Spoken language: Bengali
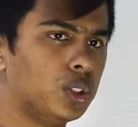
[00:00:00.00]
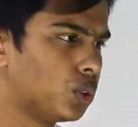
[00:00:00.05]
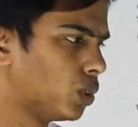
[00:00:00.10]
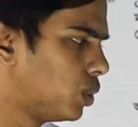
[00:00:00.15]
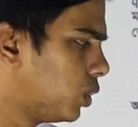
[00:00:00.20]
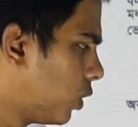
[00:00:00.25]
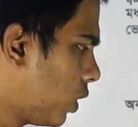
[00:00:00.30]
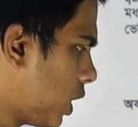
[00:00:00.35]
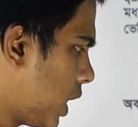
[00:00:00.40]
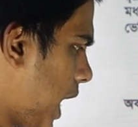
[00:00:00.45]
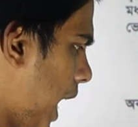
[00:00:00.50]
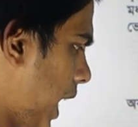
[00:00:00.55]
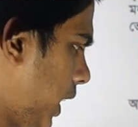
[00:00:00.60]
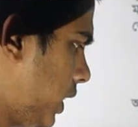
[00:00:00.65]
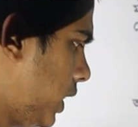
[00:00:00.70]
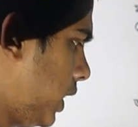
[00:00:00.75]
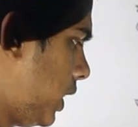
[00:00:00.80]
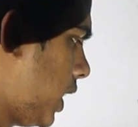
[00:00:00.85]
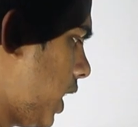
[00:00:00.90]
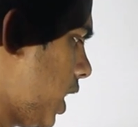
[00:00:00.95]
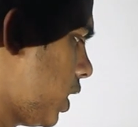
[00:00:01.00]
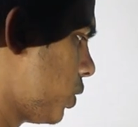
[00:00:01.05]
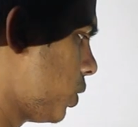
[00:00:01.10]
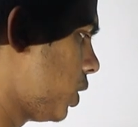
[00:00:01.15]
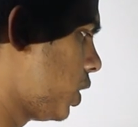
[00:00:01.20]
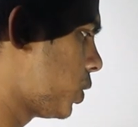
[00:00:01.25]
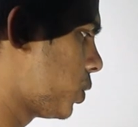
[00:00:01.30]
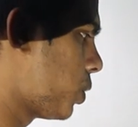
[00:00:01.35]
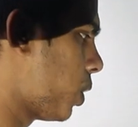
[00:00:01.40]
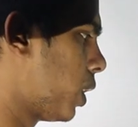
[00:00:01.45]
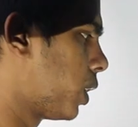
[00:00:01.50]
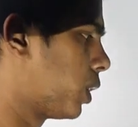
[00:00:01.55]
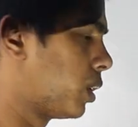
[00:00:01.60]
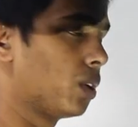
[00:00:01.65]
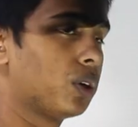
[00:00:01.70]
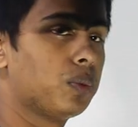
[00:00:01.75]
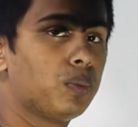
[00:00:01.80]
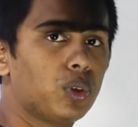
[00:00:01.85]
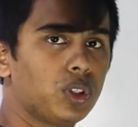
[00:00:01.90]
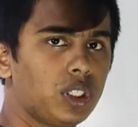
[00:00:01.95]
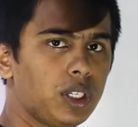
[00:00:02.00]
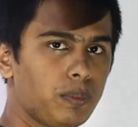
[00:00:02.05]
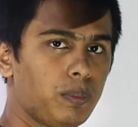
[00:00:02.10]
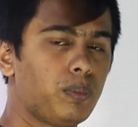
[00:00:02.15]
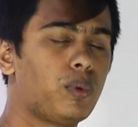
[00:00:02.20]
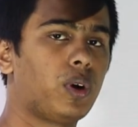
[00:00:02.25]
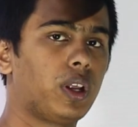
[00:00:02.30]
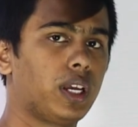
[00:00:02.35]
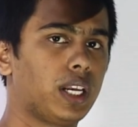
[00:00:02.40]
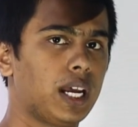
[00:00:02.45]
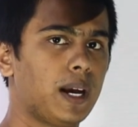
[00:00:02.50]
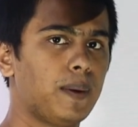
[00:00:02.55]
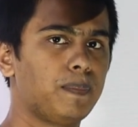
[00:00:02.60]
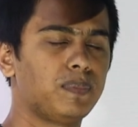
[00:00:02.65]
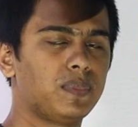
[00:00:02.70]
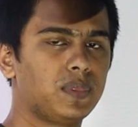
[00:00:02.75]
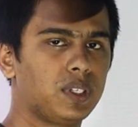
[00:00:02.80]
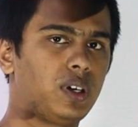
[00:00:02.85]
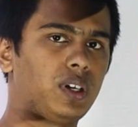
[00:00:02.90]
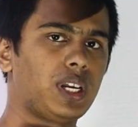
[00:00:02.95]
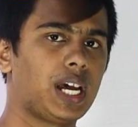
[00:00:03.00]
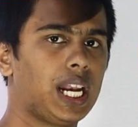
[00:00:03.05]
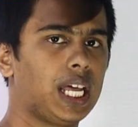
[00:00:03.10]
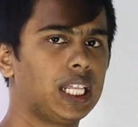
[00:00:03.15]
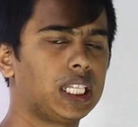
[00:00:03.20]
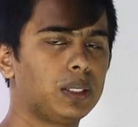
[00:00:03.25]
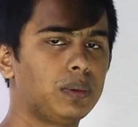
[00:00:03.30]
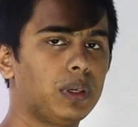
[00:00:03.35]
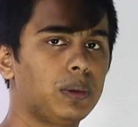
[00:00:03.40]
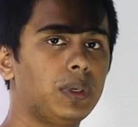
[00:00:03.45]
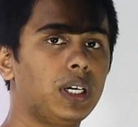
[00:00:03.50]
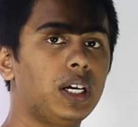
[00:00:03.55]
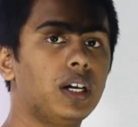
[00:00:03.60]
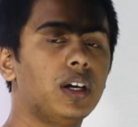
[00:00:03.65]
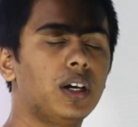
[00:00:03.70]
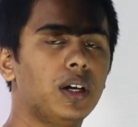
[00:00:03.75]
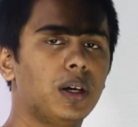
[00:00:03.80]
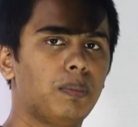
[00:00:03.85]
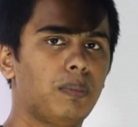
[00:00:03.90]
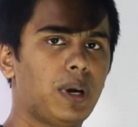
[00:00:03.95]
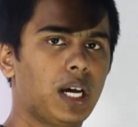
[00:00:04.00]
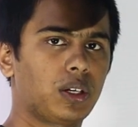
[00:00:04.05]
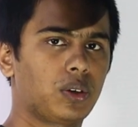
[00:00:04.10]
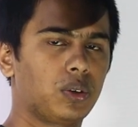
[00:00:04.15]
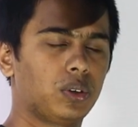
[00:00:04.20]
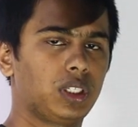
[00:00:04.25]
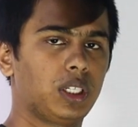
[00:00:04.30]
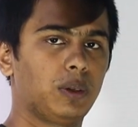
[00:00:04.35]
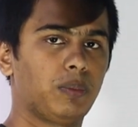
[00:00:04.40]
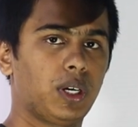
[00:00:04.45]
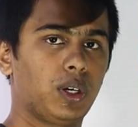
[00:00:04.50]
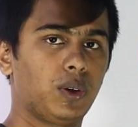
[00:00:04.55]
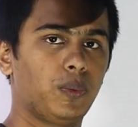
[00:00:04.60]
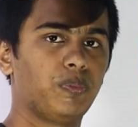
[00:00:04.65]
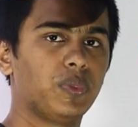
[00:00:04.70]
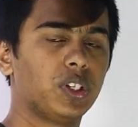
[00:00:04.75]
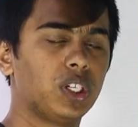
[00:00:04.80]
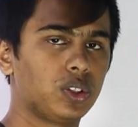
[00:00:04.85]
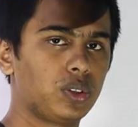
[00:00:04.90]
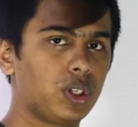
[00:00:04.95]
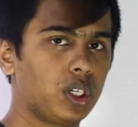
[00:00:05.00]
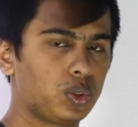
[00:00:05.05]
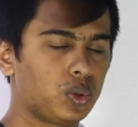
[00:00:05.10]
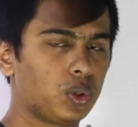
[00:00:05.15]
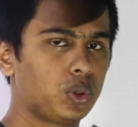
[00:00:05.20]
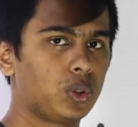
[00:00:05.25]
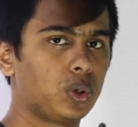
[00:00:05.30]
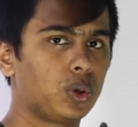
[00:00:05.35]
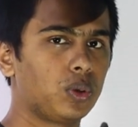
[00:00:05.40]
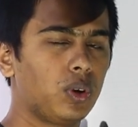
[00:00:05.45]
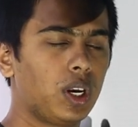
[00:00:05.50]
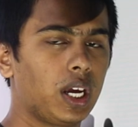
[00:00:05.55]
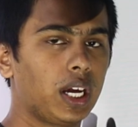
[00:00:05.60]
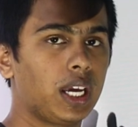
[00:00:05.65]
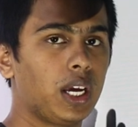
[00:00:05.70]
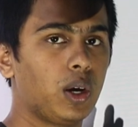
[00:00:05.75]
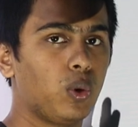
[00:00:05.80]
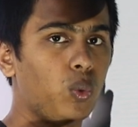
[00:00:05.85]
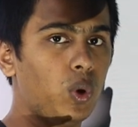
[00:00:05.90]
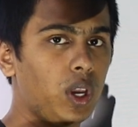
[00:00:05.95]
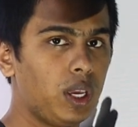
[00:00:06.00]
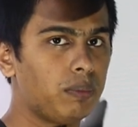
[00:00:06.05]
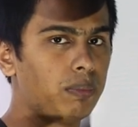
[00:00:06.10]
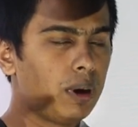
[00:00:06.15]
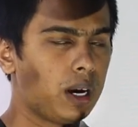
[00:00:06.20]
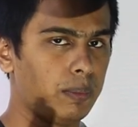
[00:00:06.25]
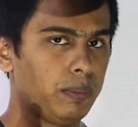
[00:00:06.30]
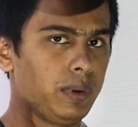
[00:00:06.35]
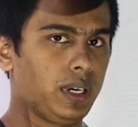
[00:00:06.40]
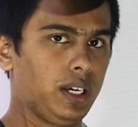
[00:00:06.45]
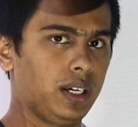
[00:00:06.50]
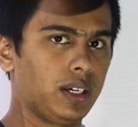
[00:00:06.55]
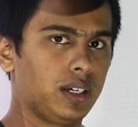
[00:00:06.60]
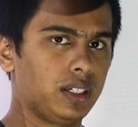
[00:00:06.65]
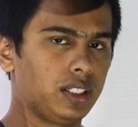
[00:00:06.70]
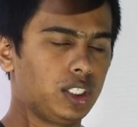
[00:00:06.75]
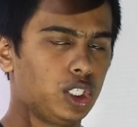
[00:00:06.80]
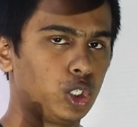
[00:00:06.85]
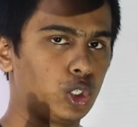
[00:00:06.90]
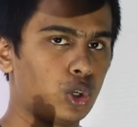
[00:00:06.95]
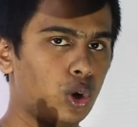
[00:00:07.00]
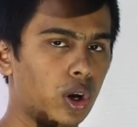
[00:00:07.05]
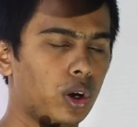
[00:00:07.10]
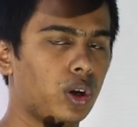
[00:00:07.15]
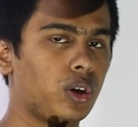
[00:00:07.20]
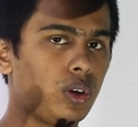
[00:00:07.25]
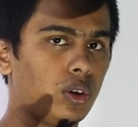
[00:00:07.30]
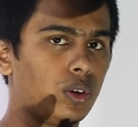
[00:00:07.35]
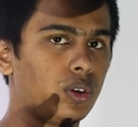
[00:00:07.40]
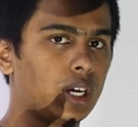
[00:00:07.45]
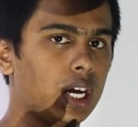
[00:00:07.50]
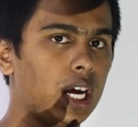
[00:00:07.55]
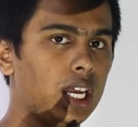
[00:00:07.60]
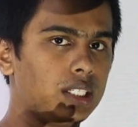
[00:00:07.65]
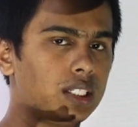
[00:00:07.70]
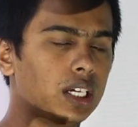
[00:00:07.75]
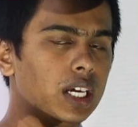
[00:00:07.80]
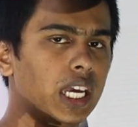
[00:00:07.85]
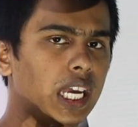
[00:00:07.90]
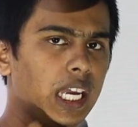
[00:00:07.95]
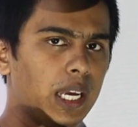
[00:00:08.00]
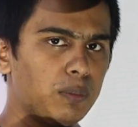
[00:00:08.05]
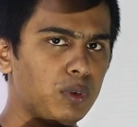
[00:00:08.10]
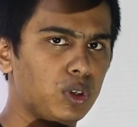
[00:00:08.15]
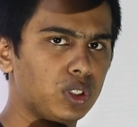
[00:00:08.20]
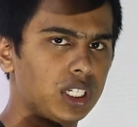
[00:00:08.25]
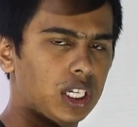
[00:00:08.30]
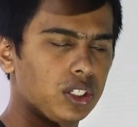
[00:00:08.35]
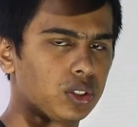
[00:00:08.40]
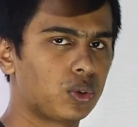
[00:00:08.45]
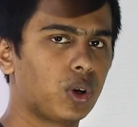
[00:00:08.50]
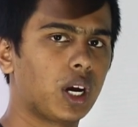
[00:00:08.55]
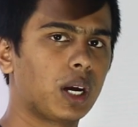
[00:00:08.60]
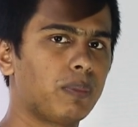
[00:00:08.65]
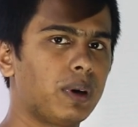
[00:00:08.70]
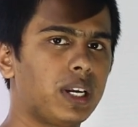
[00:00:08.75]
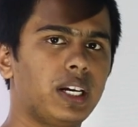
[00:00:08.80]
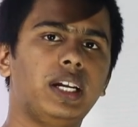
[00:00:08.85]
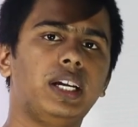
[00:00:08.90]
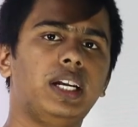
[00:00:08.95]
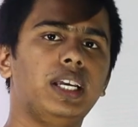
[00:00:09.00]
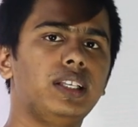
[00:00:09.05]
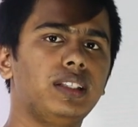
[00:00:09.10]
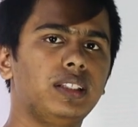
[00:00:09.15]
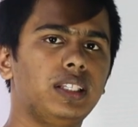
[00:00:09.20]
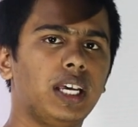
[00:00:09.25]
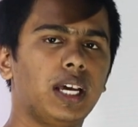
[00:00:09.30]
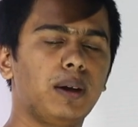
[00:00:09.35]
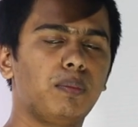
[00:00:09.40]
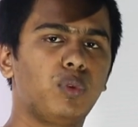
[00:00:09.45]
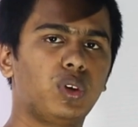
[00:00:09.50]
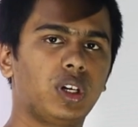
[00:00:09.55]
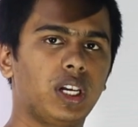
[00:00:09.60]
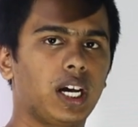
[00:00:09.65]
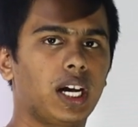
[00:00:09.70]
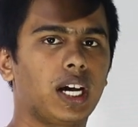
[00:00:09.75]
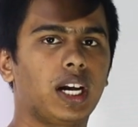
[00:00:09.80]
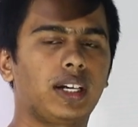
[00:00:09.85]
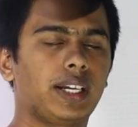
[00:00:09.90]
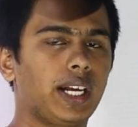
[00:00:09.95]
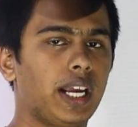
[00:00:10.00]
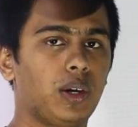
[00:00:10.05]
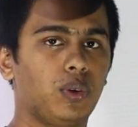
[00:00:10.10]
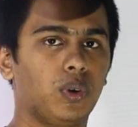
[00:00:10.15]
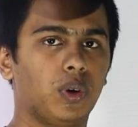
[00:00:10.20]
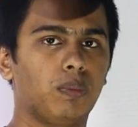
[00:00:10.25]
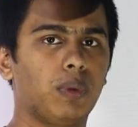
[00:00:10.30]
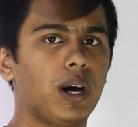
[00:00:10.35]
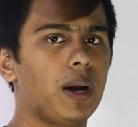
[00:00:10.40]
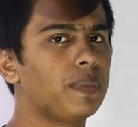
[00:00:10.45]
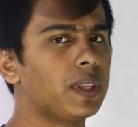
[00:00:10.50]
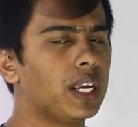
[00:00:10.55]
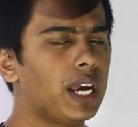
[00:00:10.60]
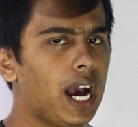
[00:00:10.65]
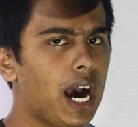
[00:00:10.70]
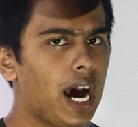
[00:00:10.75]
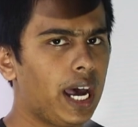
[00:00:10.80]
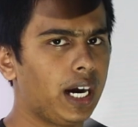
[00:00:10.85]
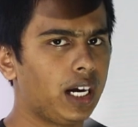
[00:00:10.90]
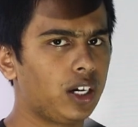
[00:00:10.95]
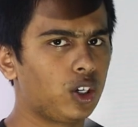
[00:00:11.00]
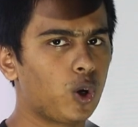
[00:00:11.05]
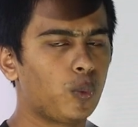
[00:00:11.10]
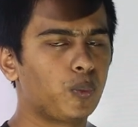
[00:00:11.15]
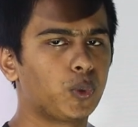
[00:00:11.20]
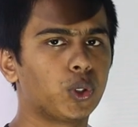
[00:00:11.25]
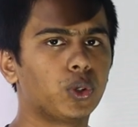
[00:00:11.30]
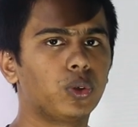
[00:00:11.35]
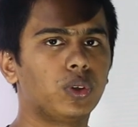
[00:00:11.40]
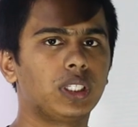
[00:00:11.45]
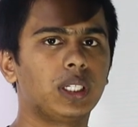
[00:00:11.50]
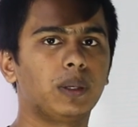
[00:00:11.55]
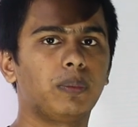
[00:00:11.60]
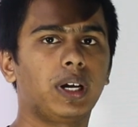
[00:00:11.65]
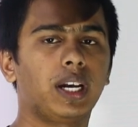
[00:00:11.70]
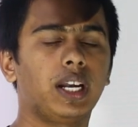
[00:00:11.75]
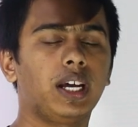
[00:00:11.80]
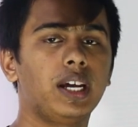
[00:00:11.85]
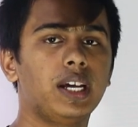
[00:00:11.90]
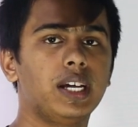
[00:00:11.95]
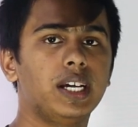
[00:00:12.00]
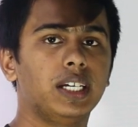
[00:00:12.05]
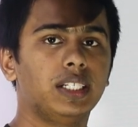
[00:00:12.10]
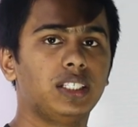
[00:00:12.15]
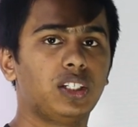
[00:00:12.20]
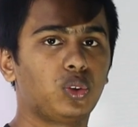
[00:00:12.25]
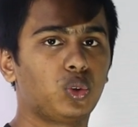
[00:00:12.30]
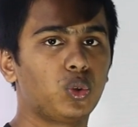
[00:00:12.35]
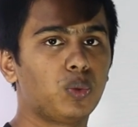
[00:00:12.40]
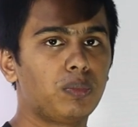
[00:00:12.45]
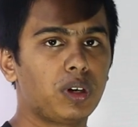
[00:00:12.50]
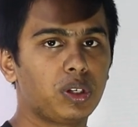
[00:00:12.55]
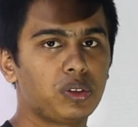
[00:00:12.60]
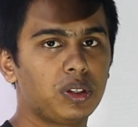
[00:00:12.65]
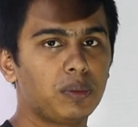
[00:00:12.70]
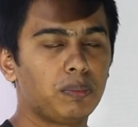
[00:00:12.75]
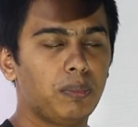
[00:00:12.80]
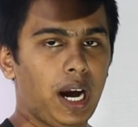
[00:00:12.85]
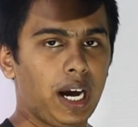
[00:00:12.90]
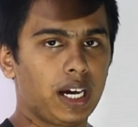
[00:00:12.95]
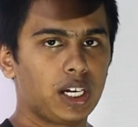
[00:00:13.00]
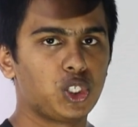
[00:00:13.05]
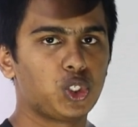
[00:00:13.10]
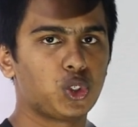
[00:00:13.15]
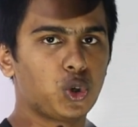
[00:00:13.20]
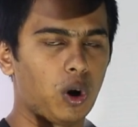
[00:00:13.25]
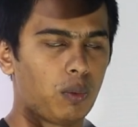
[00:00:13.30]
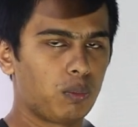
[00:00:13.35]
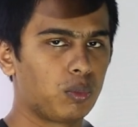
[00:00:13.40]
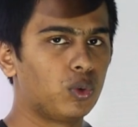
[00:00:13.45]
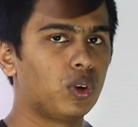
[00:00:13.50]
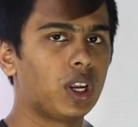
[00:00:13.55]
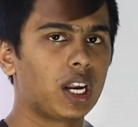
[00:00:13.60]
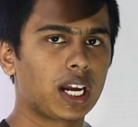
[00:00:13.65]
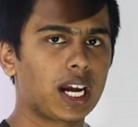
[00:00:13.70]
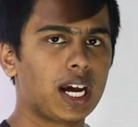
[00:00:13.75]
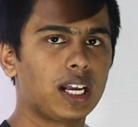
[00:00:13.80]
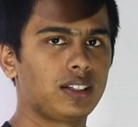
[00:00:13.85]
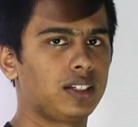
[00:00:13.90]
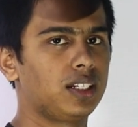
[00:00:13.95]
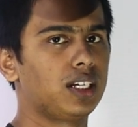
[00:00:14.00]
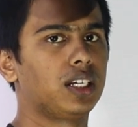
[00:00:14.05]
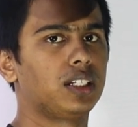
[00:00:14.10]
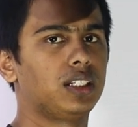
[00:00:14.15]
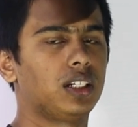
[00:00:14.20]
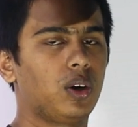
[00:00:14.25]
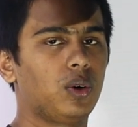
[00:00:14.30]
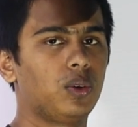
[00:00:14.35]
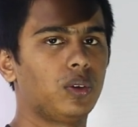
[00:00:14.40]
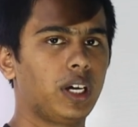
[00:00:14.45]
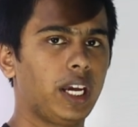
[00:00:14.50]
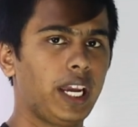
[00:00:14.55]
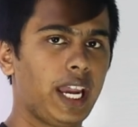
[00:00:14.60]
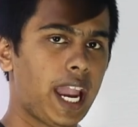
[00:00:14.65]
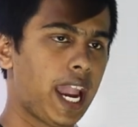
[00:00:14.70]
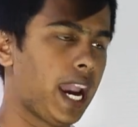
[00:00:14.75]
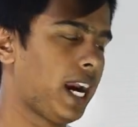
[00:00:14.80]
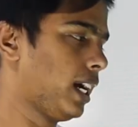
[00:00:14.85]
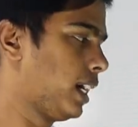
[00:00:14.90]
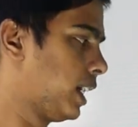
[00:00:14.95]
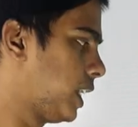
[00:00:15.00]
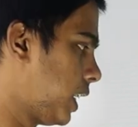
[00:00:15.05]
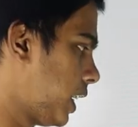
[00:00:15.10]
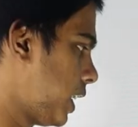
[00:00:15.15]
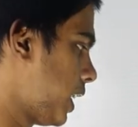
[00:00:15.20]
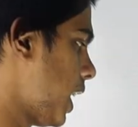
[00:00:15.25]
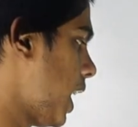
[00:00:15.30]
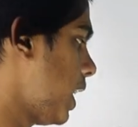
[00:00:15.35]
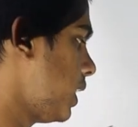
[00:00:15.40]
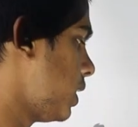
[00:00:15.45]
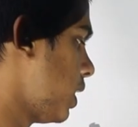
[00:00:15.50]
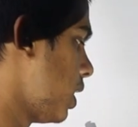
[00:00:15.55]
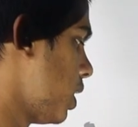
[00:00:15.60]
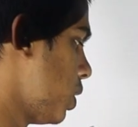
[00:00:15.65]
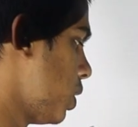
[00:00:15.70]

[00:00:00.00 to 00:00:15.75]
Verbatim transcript: যদিও কাশিটা আসলে স্বয়ংক্রিয়র মধ্যে পড়ে না ওটা আলাদাভাবে মার্ক করতে পারো সো এই তথ্যগুলোকে ওইভাবে যে স্বয়ংক্রিয় কাজ এবং জাস্ট কয়েকবার রিডিং দিয়ে মনে রাখার ট্রাই করবা আর একটা অপশন হইতে পারে যে তোমরা যদি বাকি সবগুলার কাজ জেনে যাও এই একটার কাজ